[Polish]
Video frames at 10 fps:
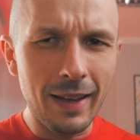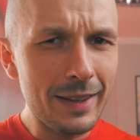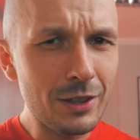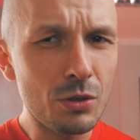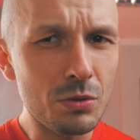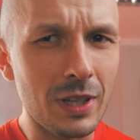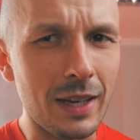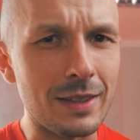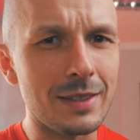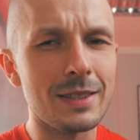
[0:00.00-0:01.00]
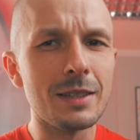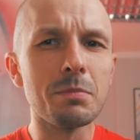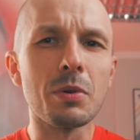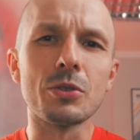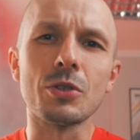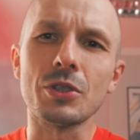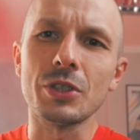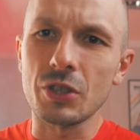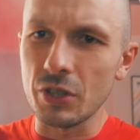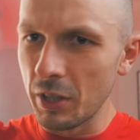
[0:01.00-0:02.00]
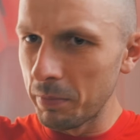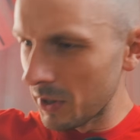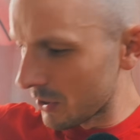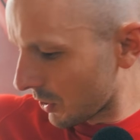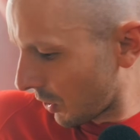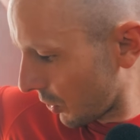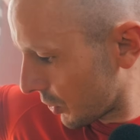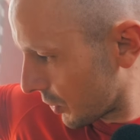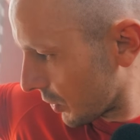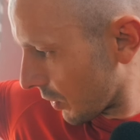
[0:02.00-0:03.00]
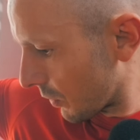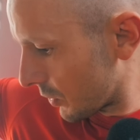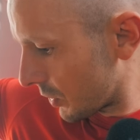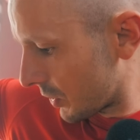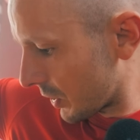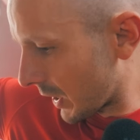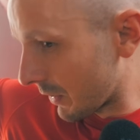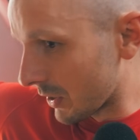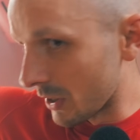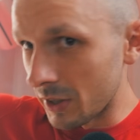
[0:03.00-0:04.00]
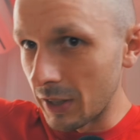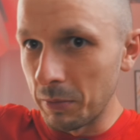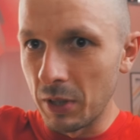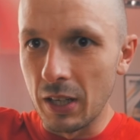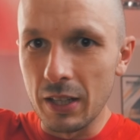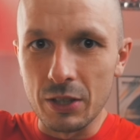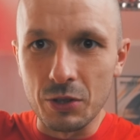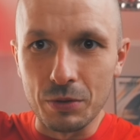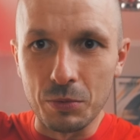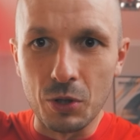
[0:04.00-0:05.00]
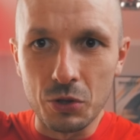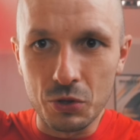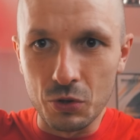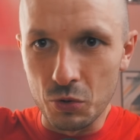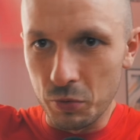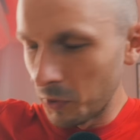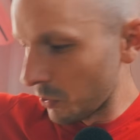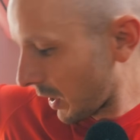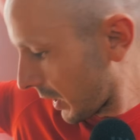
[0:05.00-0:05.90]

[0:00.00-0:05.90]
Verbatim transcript: Andrew Tate, symbol toksycznej męskości. O, widzicie, nawet zacząłem gadać o tym goście, już mi tutaj